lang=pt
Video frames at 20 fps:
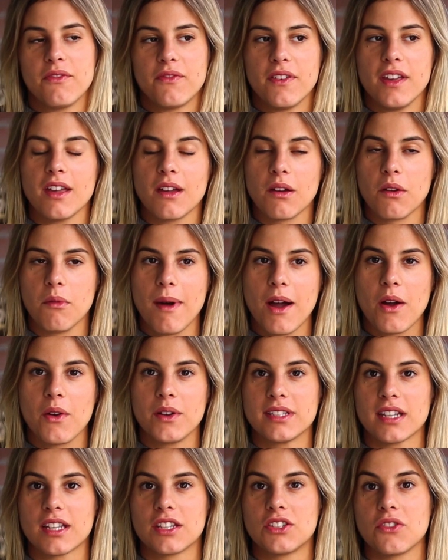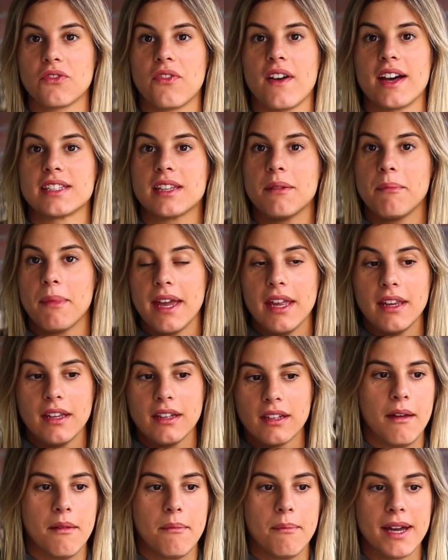Enfim, uma coisa que te faça
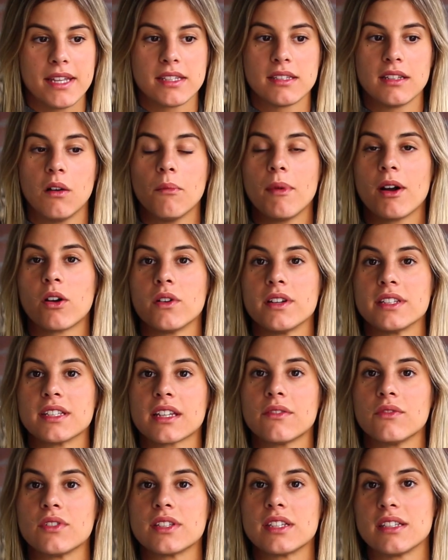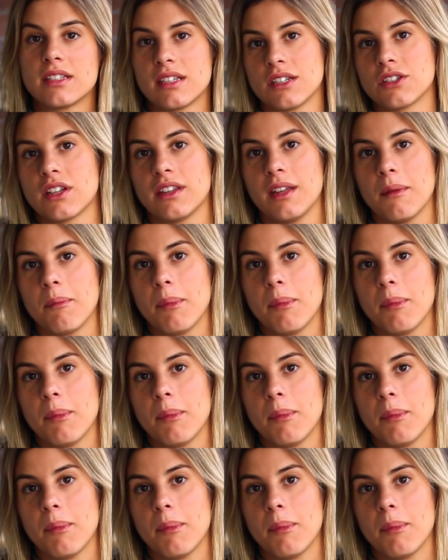bem, mas não uma coisa que você seja